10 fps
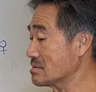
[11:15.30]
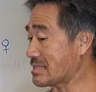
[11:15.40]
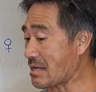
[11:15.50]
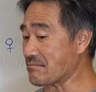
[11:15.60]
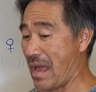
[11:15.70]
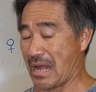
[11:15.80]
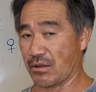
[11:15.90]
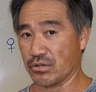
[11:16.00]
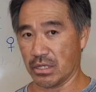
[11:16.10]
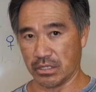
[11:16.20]
các bạn
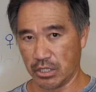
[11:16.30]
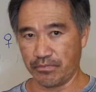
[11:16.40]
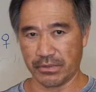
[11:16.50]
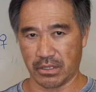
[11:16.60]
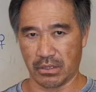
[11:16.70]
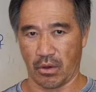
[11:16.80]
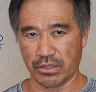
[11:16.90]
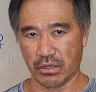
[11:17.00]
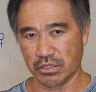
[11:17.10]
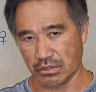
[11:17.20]
có sự giúp họ
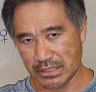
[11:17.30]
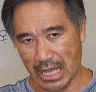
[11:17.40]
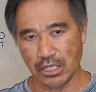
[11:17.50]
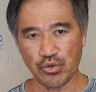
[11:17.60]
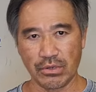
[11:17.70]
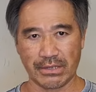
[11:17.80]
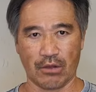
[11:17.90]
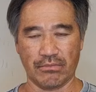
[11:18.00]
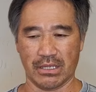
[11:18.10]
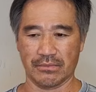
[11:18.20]
cho sự sáng suốt trong đầu
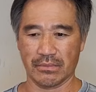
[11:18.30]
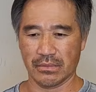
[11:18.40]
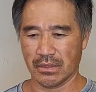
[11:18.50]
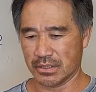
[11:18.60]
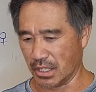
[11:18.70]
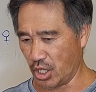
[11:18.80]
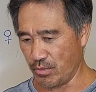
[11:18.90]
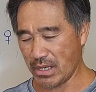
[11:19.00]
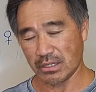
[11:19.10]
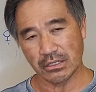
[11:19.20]
mình sự hiểu
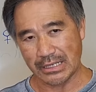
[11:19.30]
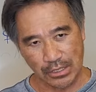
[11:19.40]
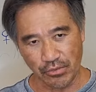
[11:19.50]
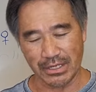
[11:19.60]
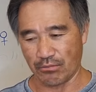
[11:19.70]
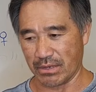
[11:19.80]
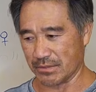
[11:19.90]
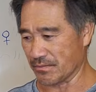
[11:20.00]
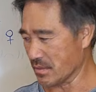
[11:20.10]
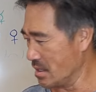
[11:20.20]
biết sự sáng suốt trong đầu mình
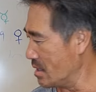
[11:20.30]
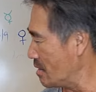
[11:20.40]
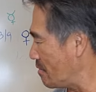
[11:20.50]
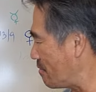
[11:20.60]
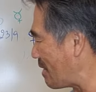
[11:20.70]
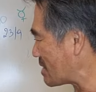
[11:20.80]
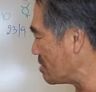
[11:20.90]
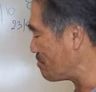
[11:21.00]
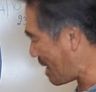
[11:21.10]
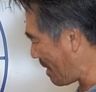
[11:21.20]
và sự
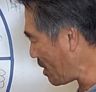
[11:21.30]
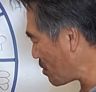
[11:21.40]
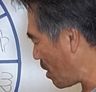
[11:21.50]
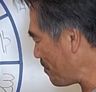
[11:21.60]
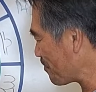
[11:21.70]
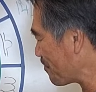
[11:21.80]
may mắn nào đó